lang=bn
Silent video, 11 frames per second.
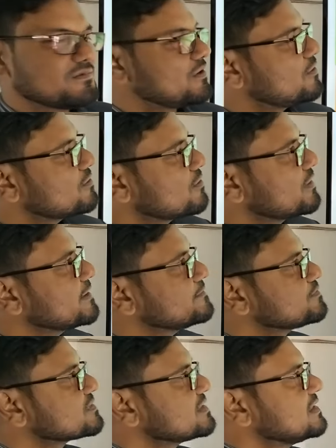তো লক্ষ্য করি
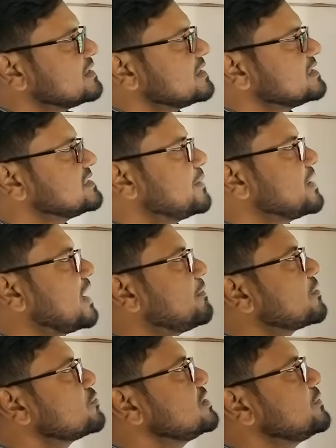যে আমি
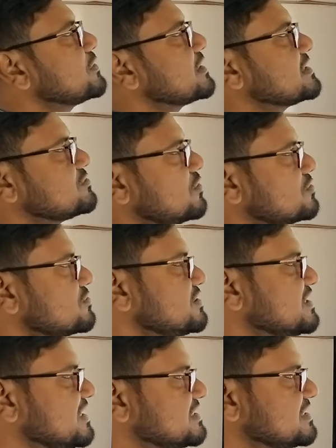আবার উদ্দীপকের কিছু অংশ
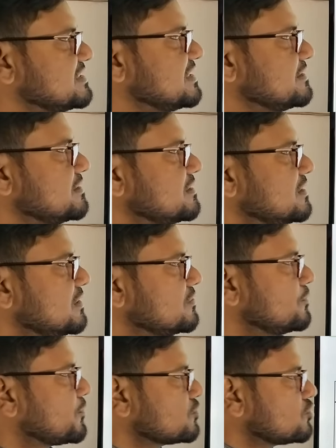নিয়ে এসেছি
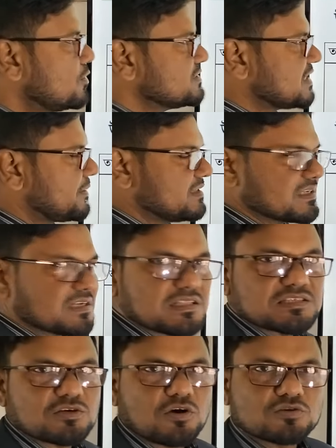তো প্রথম জাবেদার
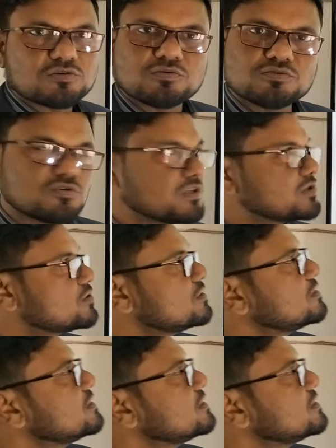সাথে যে অংশটুকু জড়িত